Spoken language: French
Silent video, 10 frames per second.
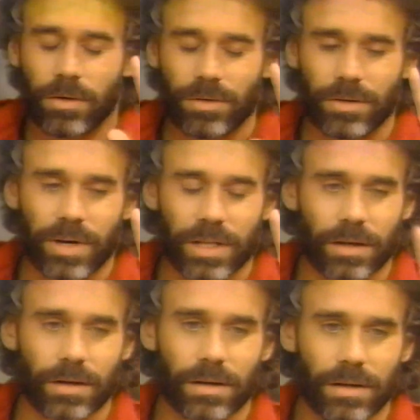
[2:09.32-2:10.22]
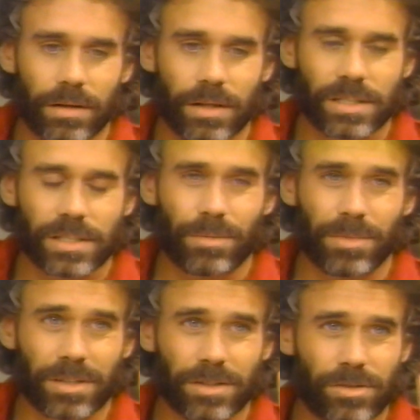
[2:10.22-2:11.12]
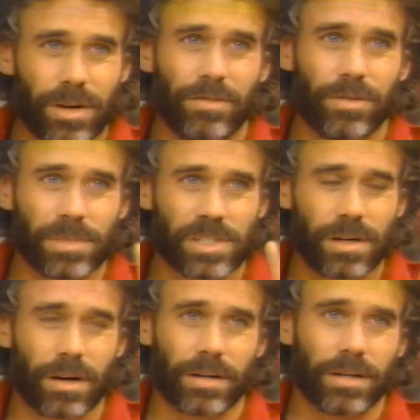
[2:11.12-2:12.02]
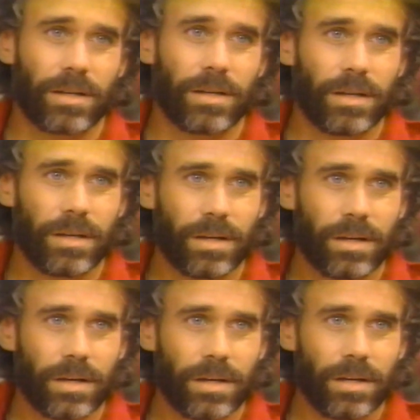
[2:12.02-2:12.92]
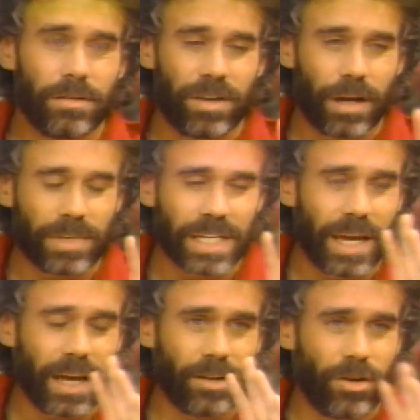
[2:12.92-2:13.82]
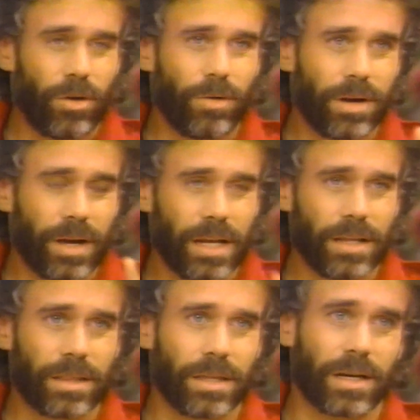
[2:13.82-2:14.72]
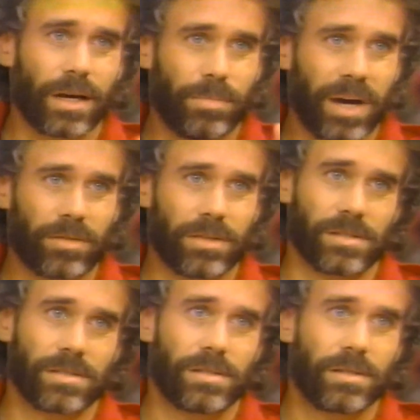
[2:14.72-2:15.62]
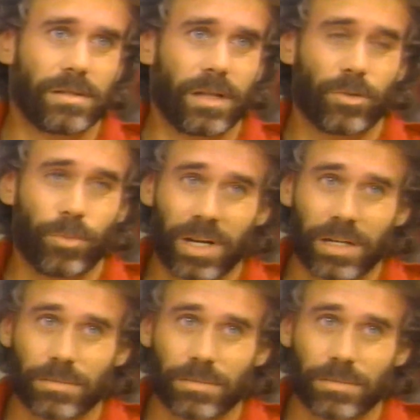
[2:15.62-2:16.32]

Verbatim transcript: non, non, non, dites pas plus. Il faut commencer par se mettre bien d'accord. Votre famille ne doit strictement rien savoir de tout ça. Ne pas